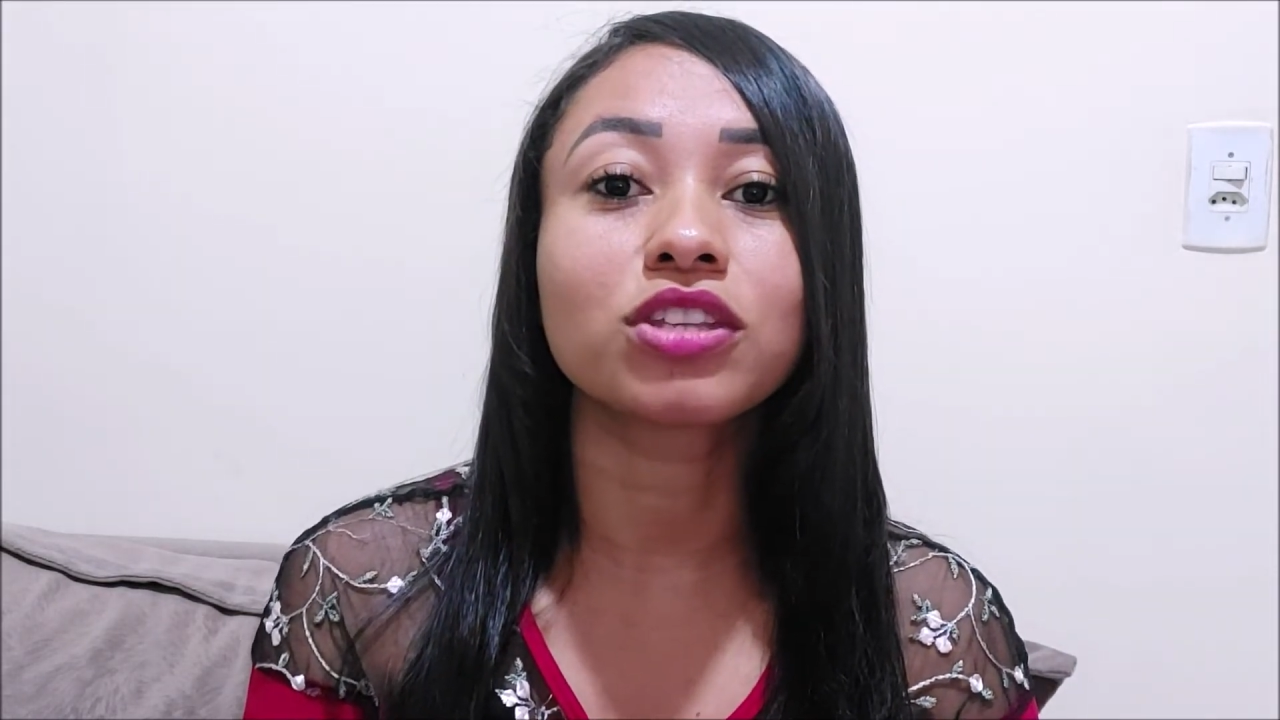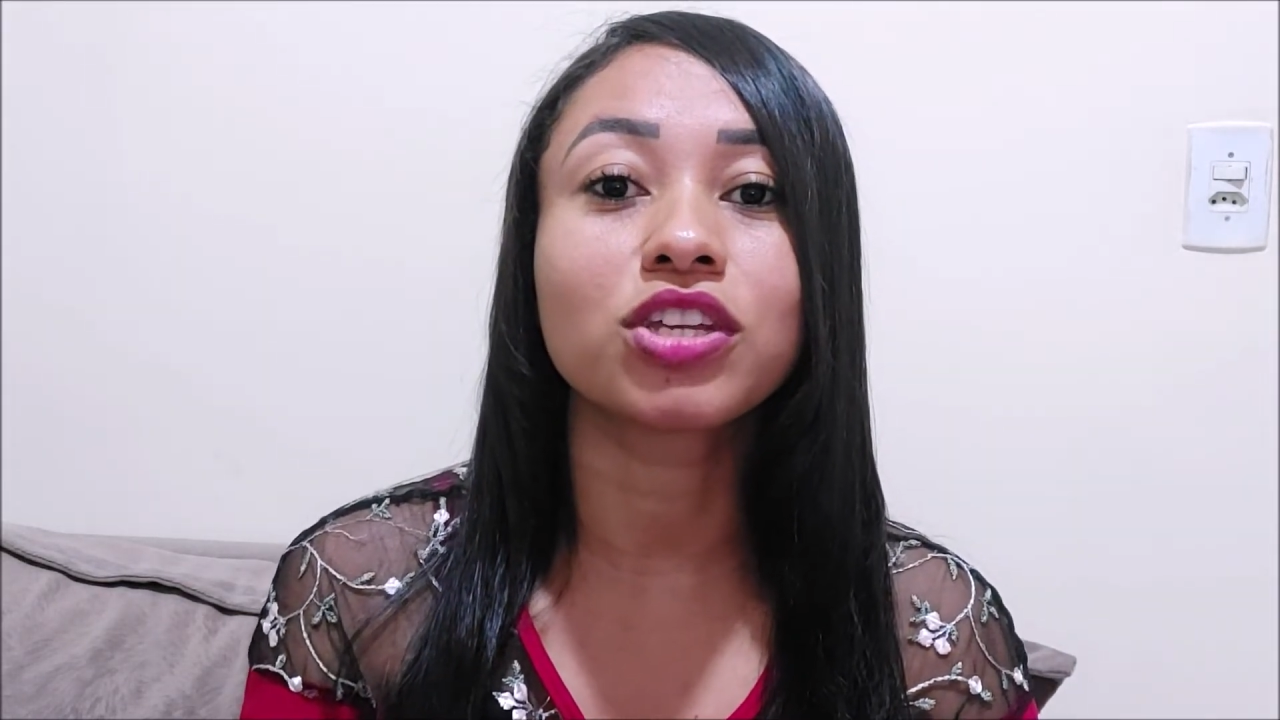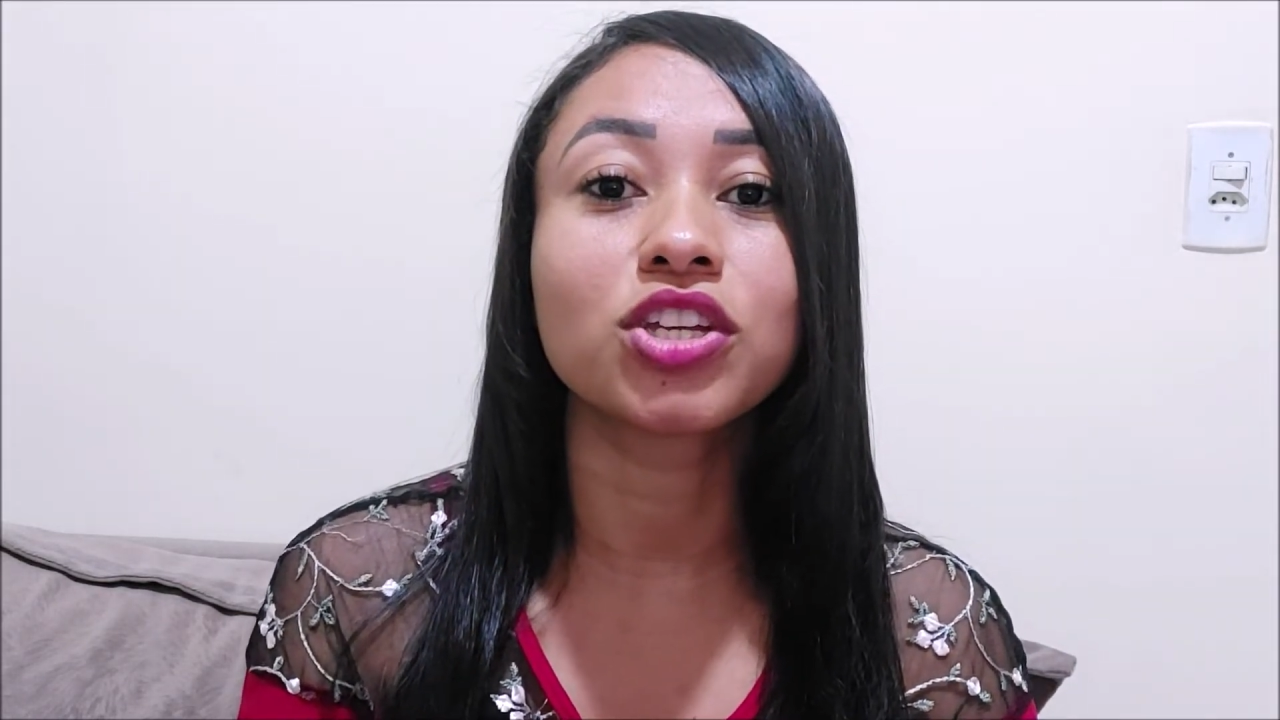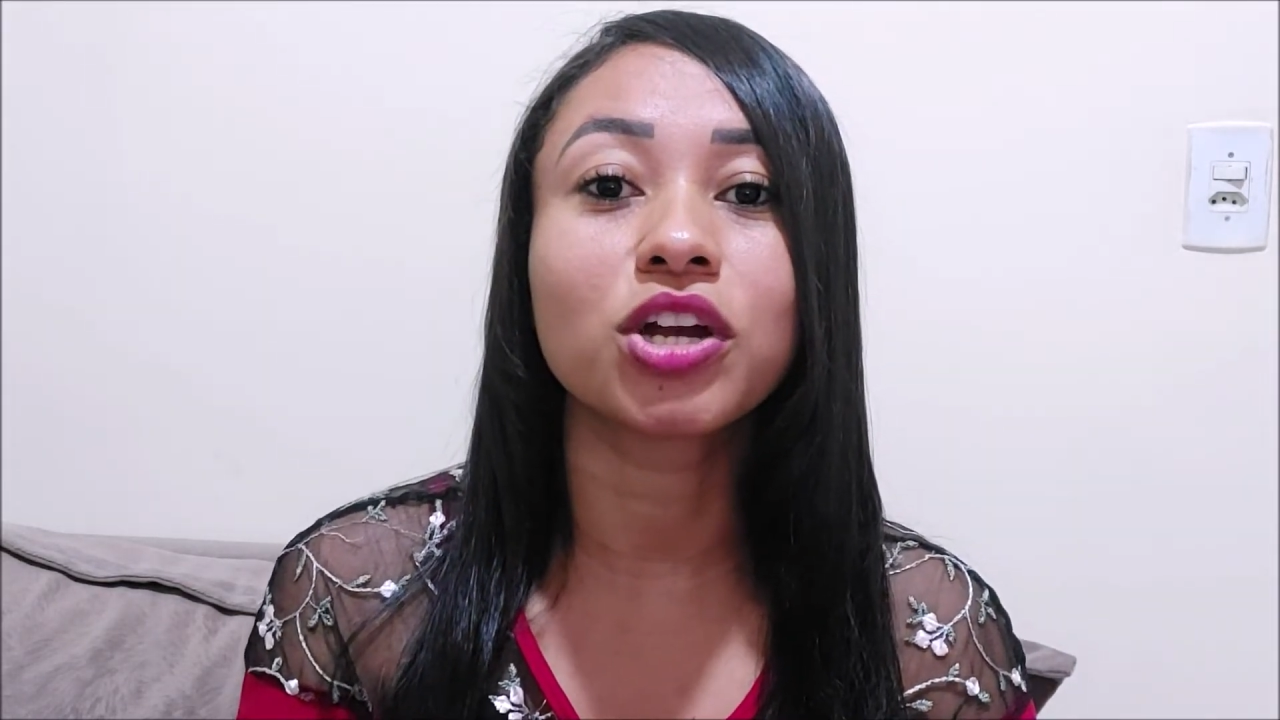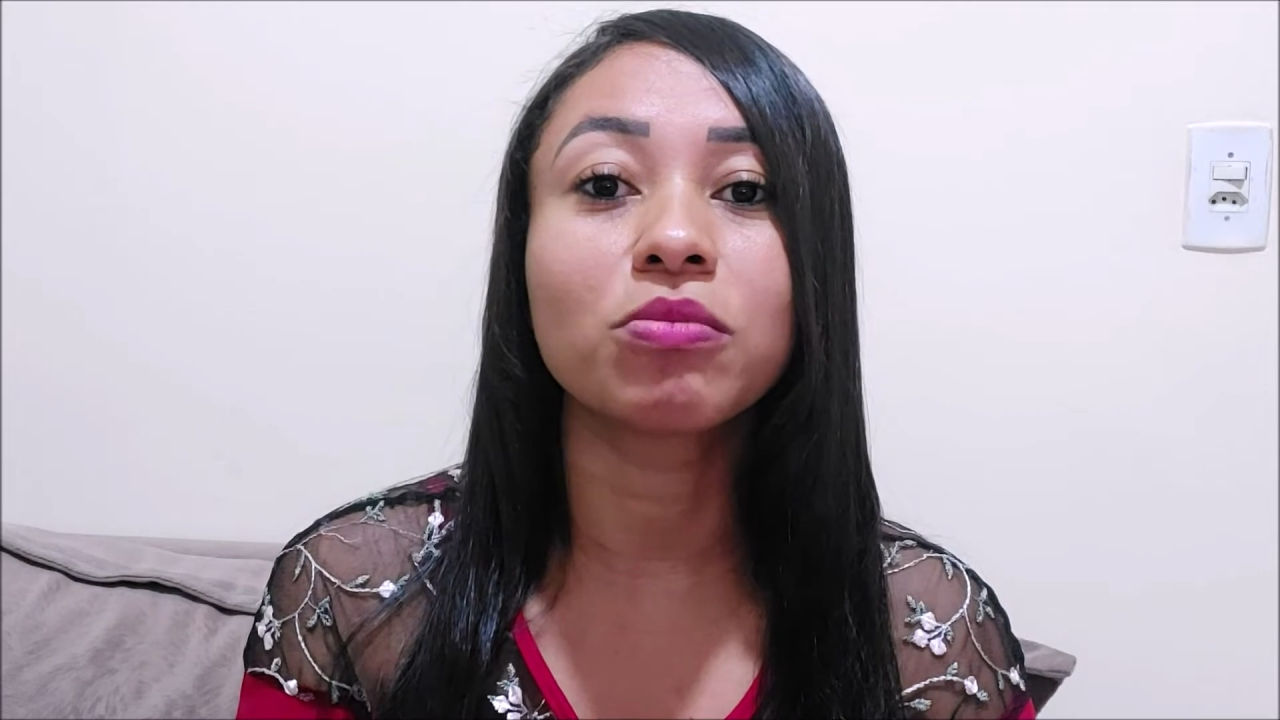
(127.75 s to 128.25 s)

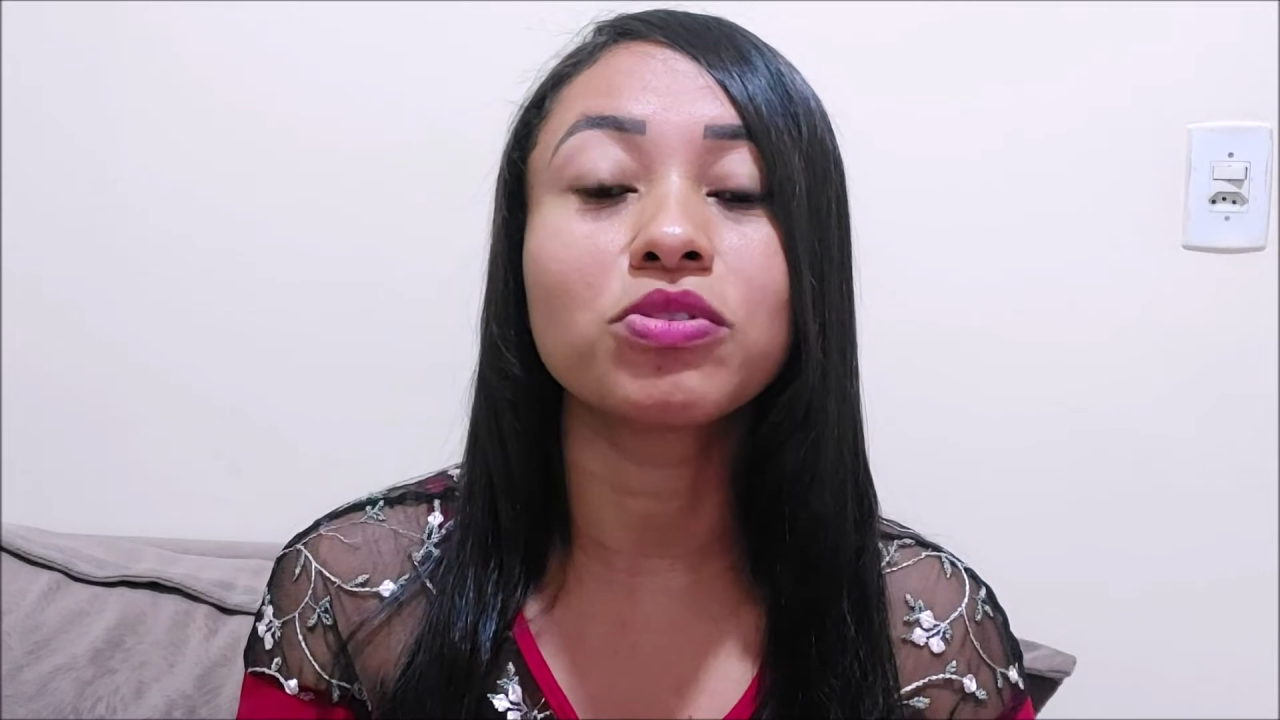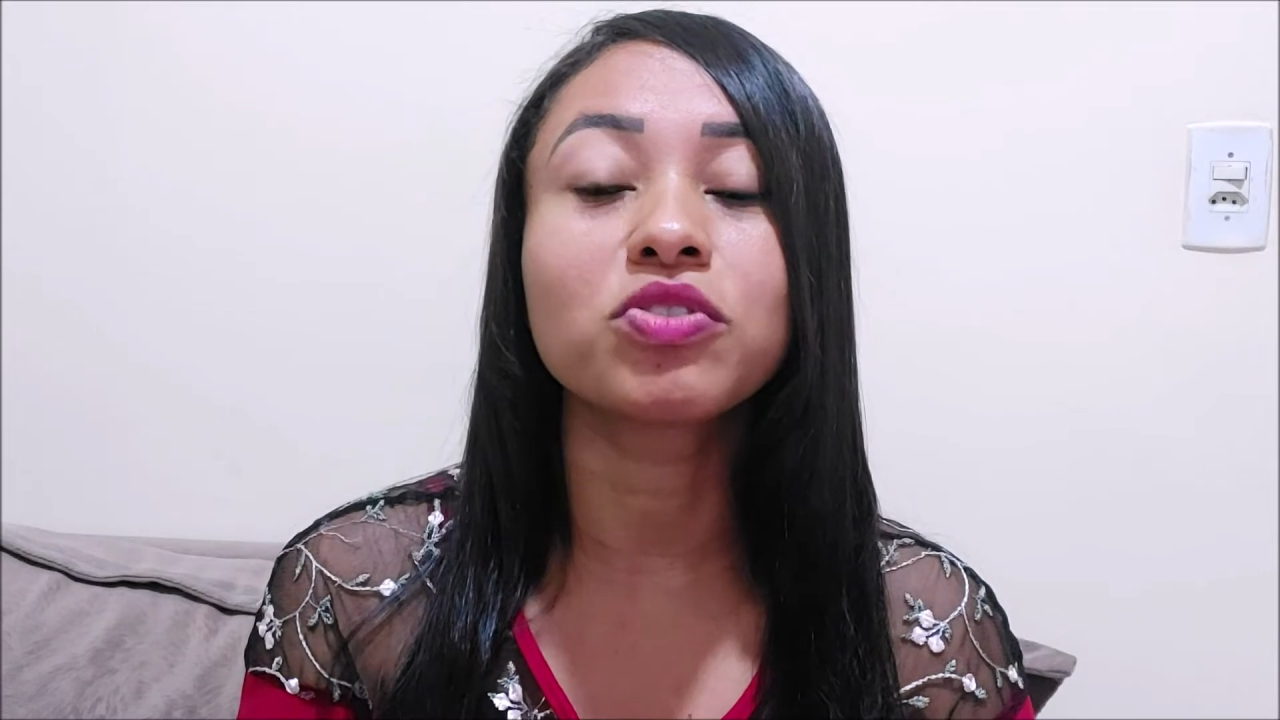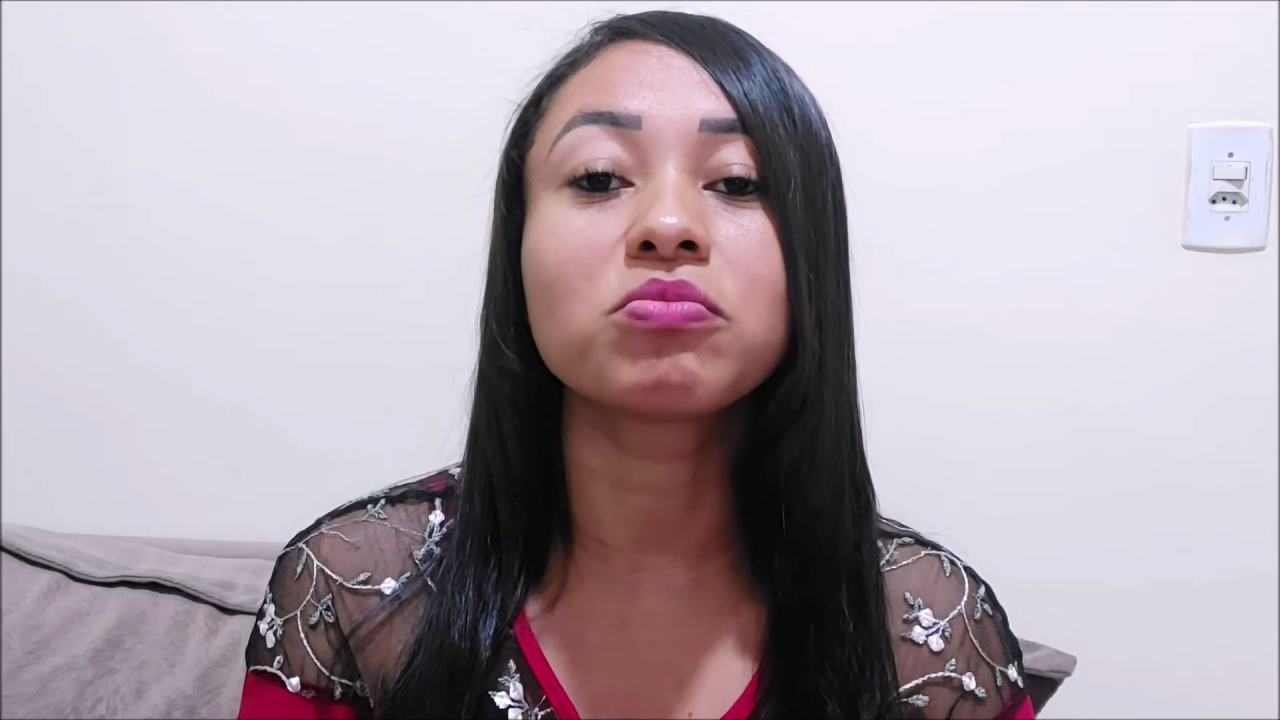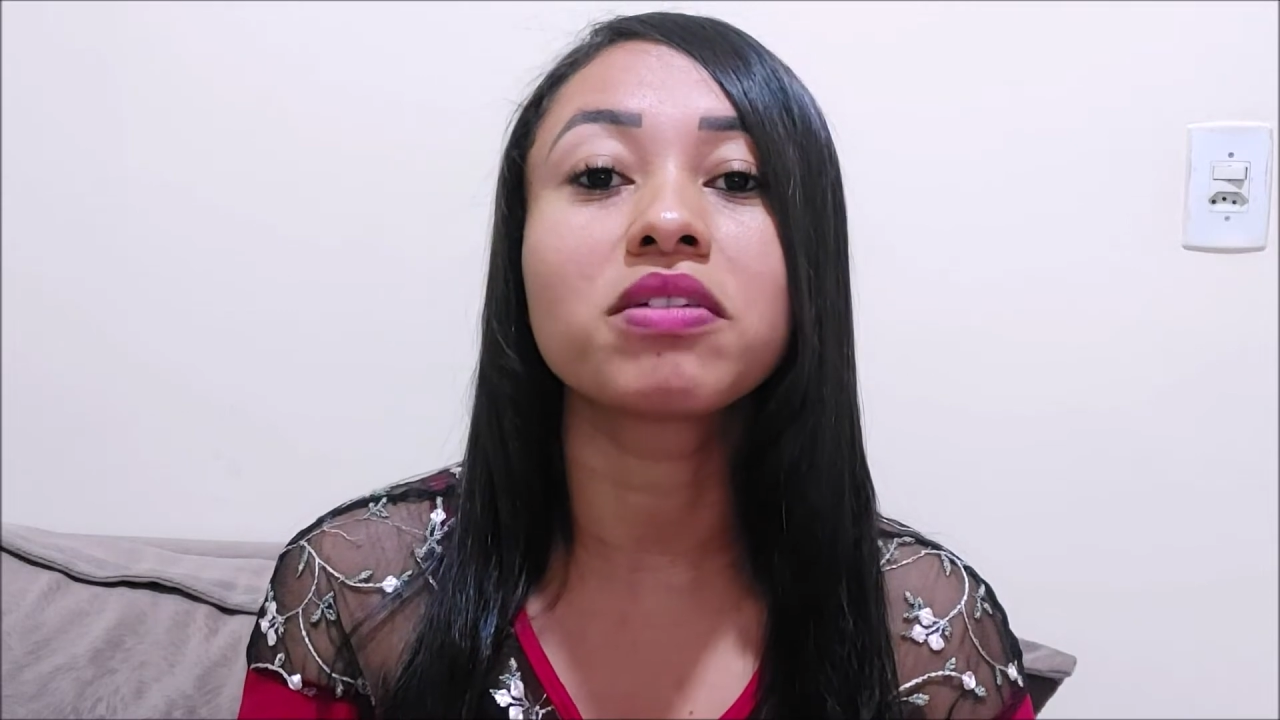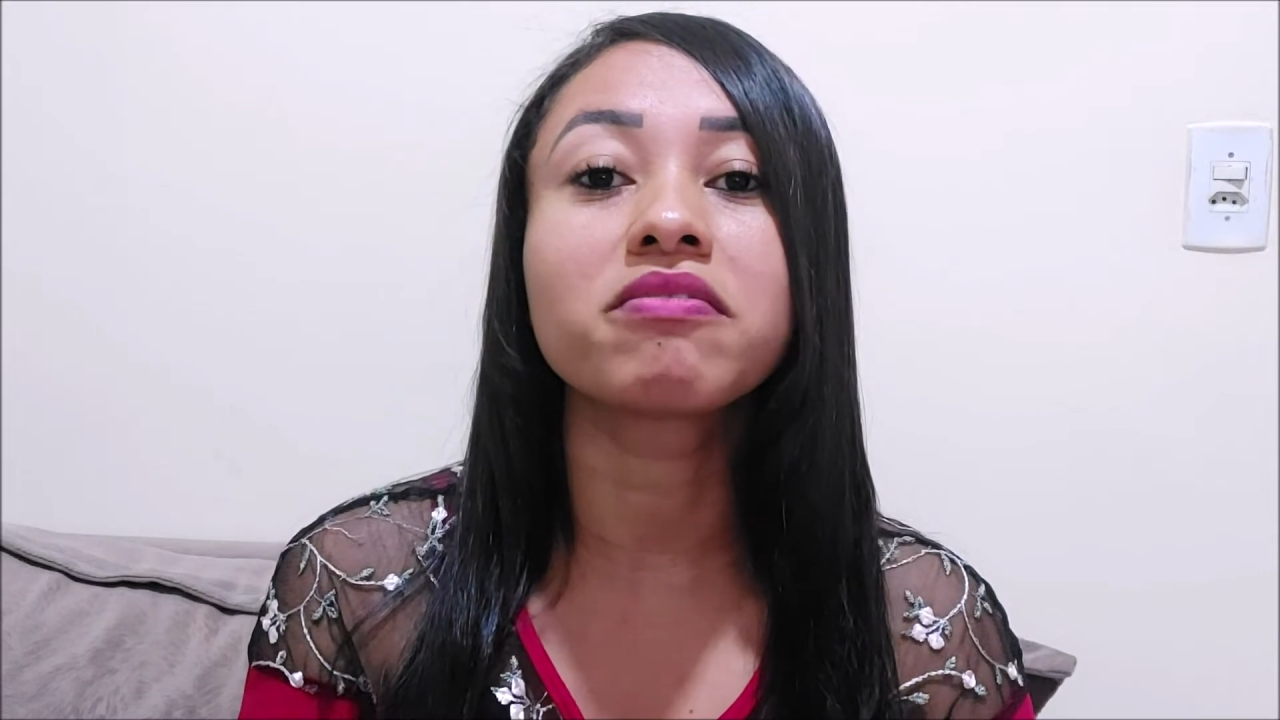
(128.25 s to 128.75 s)
tenhamos uma